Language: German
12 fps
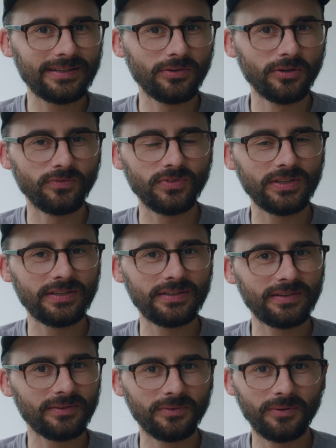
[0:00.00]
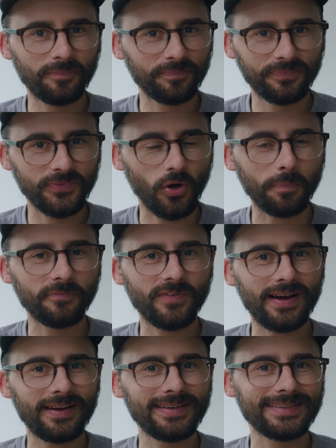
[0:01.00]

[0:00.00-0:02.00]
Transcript: irgendwie top war,